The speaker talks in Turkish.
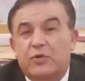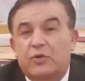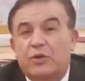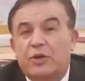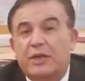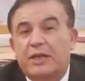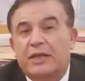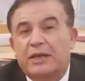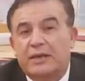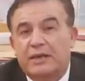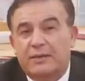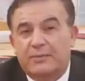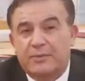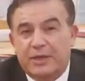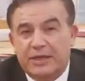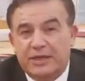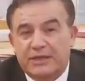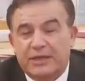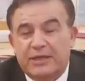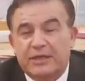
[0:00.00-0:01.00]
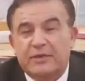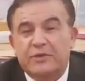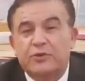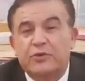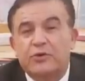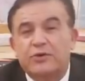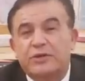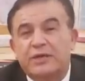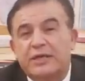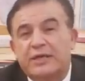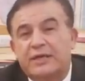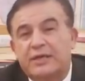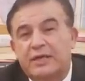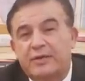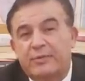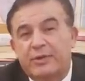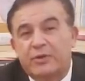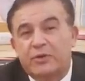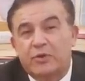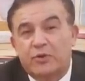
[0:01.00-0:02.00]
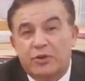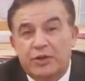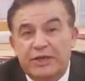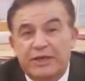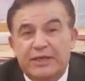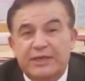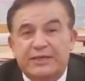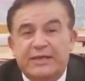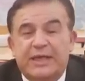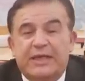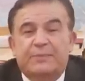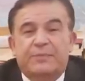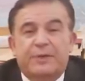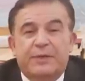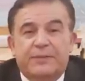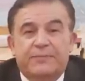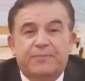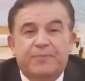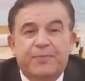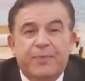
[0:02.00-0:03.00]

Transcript: Oralara da mı alacak? Yoksa Kırım'a doğru inecek mi?